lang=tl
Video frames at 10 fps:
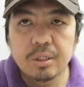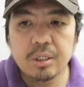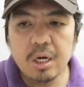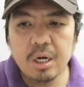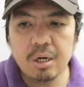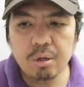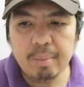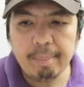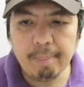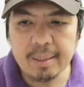So
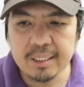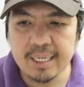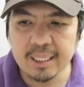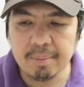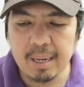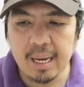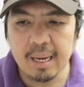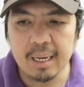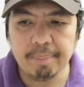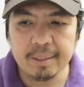kung mapapansin natin
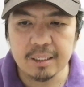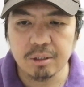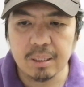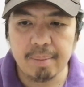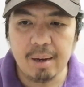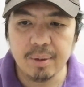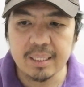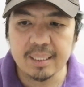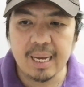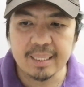mga kalapatids, no, sa
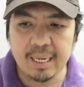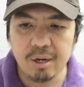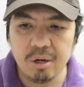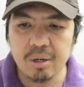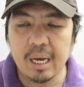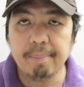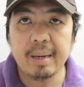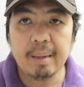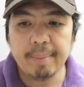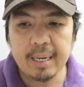bawat nagtatanong ay
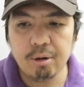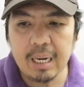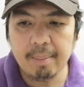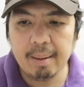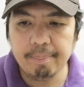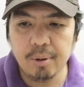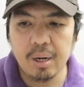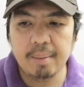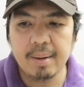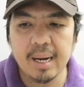pare-pareho lamang
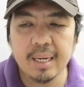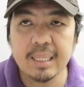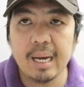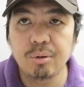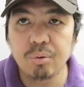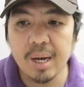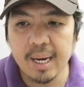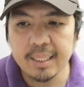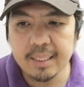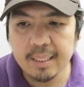po ang mga
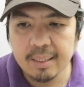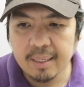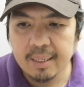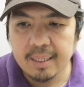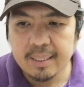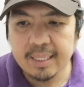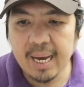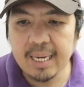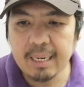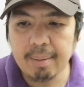katanungan
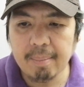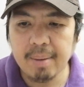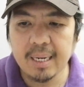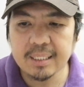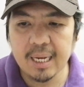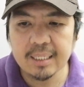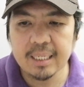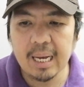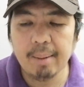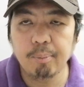na nababasa
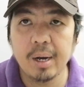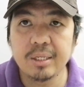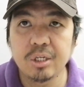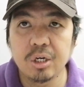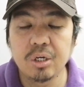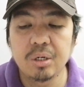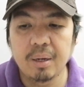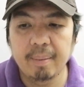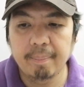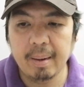sa kapwa nyo
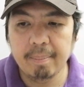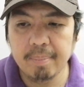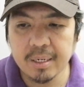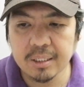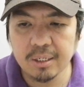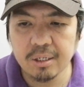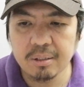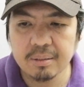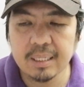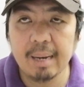members, ano?
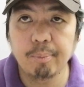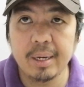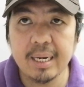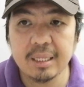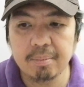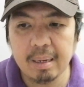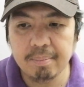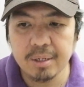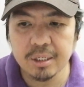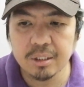sa kapwa natin
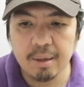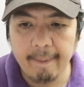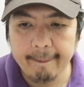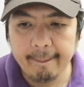members.